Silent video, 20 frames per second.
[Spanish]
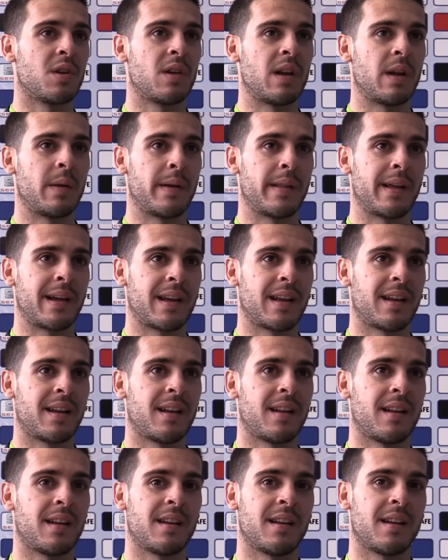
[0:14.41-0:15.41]
¿no? La verdad que en
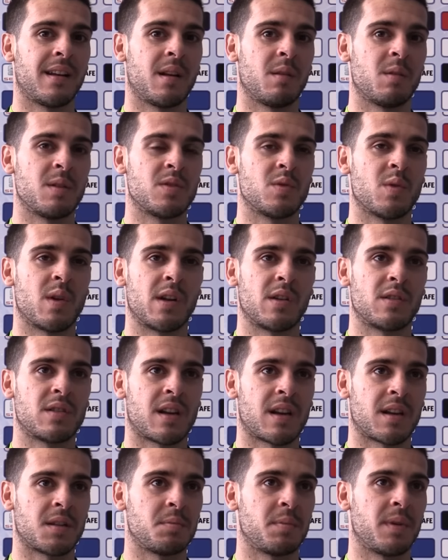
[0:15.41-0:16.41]
el, en el vestuario
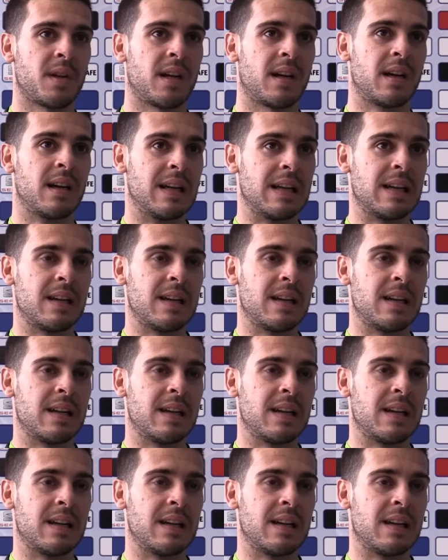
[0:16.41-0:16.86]
se respira